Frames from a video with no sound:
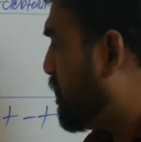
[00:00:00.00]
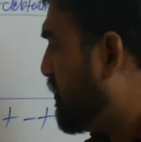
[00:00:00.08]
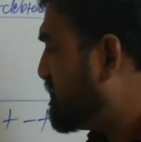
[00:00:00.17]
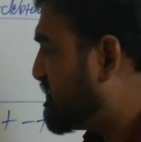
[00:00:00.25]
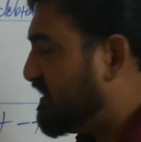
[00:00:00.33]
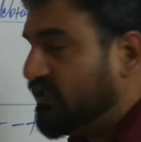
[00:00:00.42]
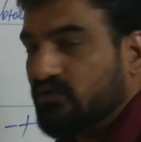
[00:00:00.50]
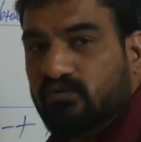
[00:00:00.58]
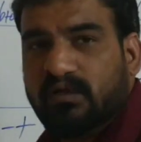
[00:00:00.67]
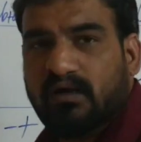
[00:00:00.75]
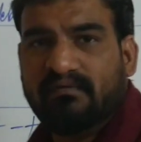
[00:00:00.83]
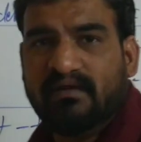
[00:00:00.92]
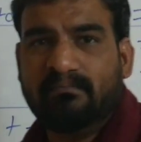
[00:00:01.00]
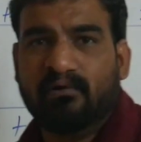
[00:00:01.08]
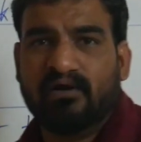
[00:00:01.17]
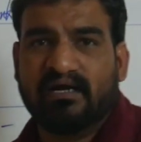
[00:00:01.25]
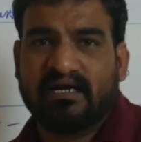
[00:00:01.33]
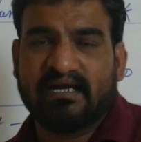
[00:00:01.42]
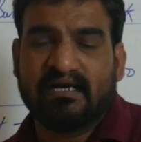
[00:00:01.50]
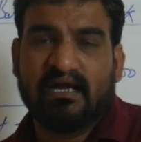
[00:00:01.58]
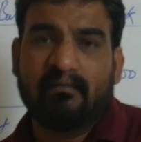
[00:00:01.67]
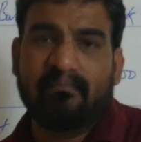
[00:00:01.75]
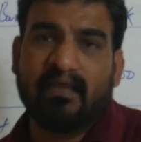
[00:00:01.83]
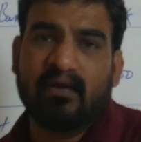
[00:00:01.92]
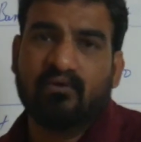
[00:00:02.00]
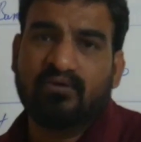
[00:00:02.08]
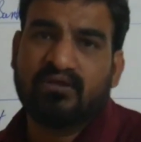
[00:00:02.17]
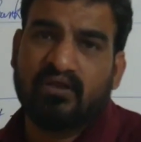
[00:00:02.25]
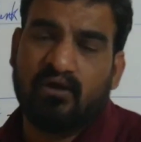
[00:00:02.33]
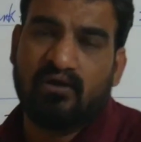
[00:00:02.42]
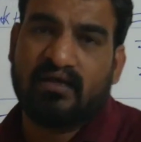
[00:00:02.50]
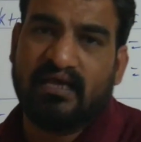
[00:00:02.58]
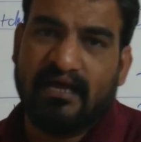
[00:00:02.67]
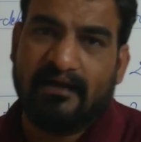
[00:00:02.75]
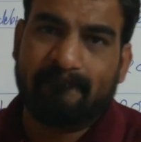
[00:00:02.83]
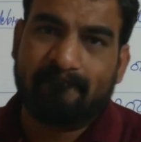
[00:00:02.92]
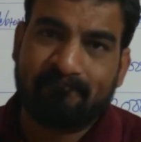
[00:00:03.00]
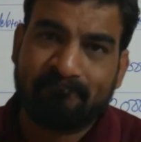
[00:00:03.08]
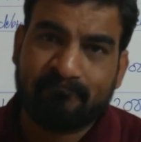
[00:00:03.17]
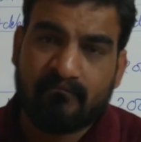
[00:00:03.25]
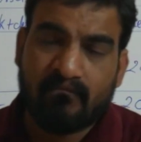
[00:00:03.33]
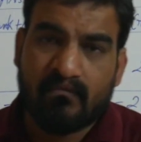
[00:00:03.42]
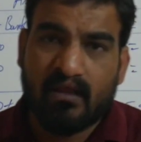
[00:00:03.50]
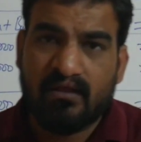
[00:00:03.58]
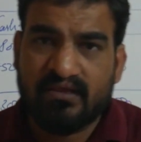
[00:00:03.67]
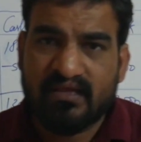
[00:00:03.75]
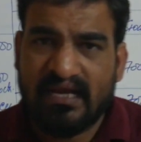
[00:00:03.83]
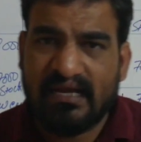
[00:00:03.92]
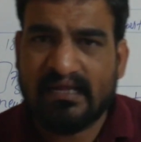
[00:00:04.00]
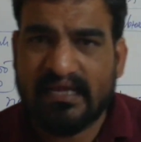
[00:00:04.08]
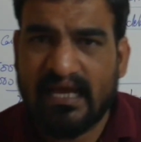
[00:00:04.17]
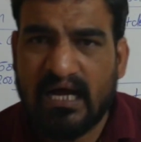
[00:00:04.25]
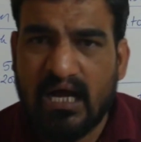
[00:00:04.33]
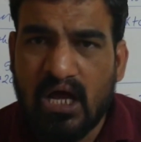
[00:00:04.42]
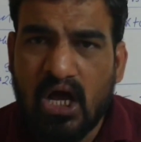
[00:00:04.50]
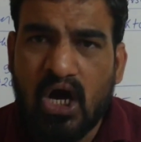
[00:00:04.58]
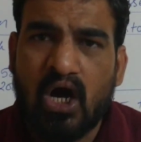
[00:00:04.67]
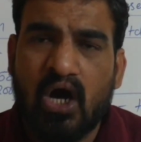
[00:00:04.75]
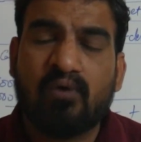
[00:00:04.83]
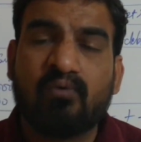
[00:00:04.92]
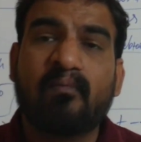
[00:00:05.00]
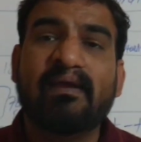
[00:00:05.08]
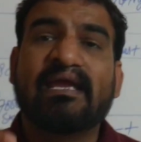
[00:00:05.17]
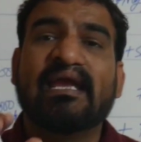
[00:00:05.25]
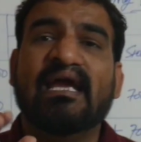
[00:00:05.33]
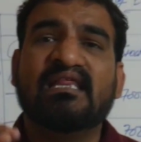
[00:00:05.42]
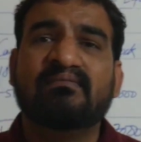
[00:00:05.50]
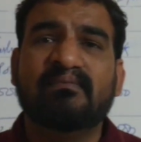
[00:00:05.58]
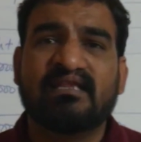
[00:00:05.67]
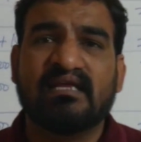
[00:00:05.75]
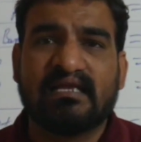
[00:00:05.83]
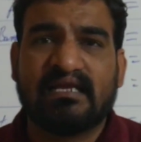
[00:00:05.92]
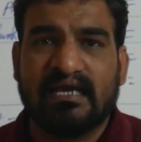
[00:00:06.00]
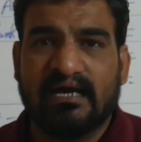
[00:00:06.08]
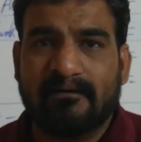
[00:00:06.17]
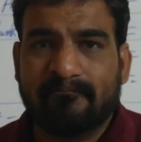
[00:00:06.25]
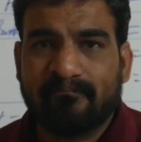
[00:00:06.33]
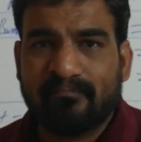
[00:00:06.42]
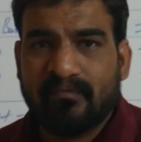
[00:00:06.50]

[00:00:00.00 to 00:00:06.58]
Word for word: कॉस्टिंग टू थाउजेंड फोर हंड्रेड हमने गुड्स सोल्ड किया सेल किया और वो भी कैश में सेल किया